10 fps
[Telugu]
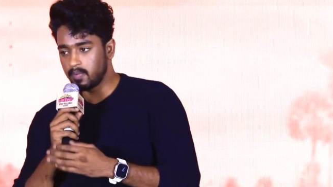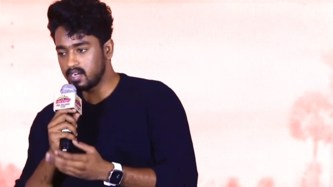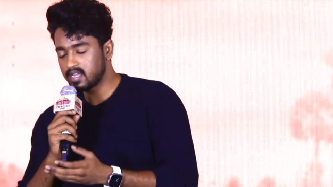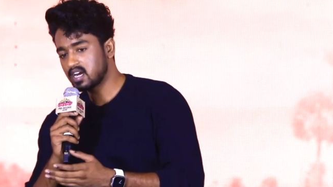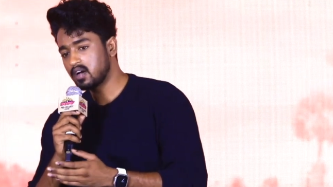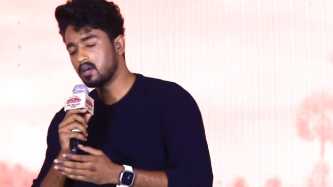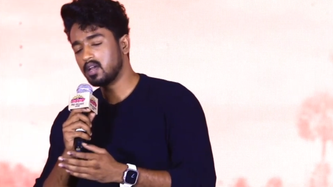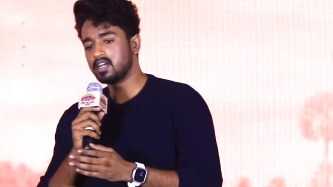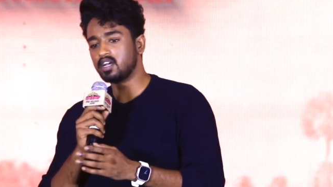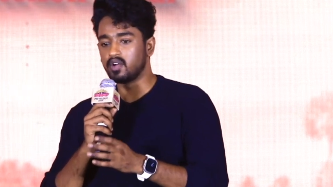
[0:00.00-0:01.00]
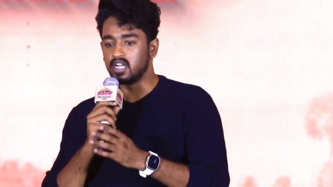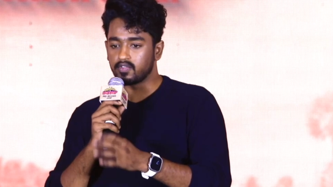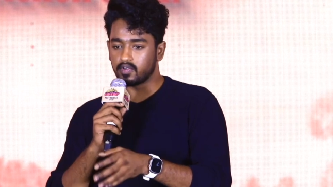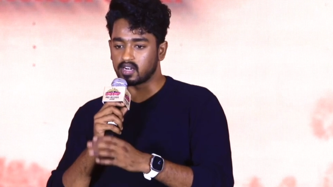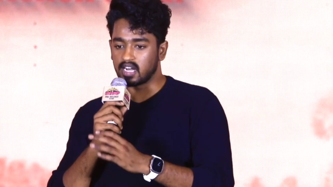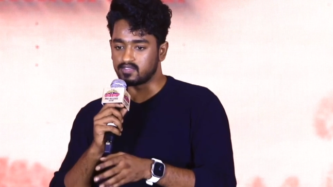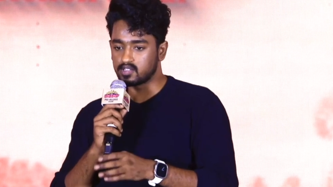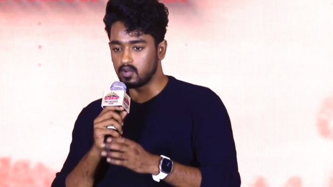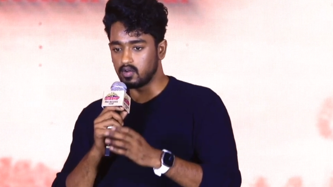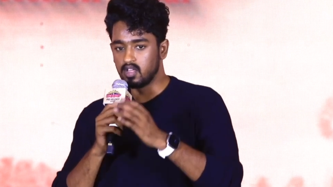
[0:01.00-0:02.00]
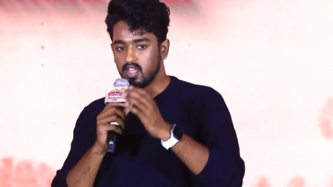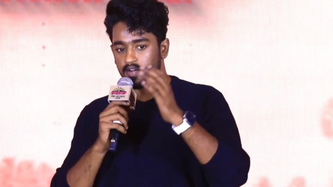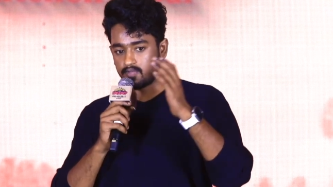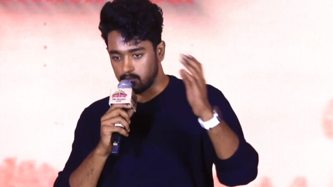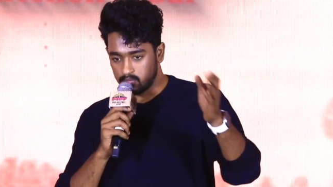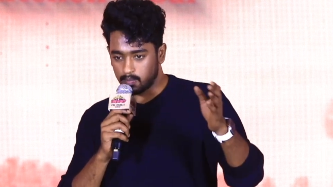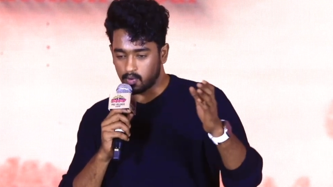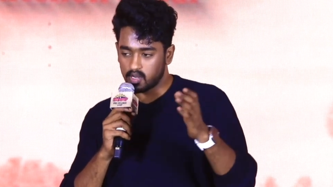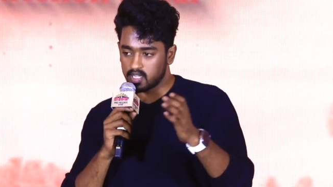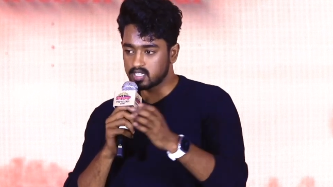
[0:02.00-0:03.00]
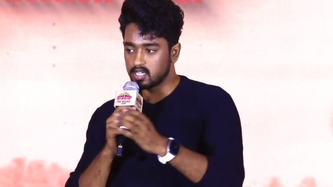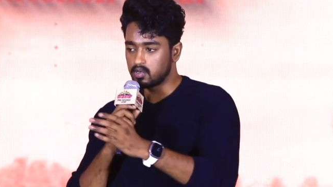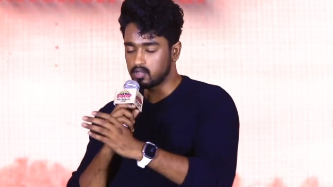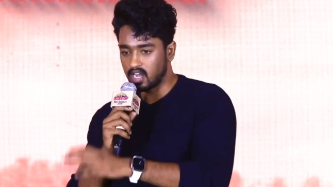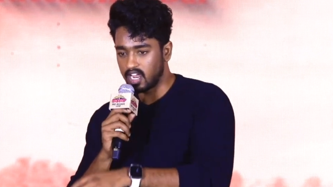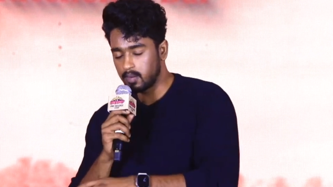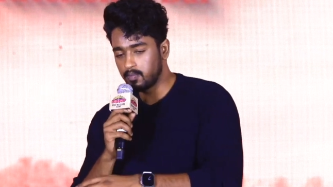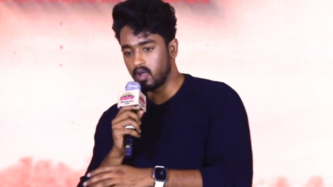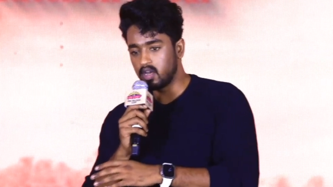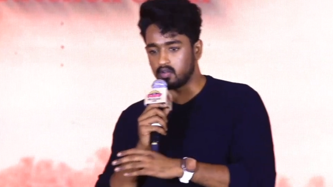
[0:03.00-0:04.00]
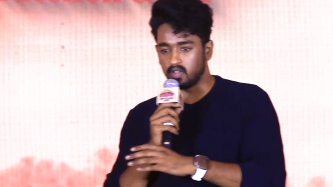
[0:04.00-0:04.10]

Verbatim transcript: బయటకు రావాలంటే ట్వంటీ ఫోర్ క్రాఫ్ట్స్లో ఫ్రమ్ ద ప్రొడ్యూసర్ టు ద లైట్ బాయ్ టు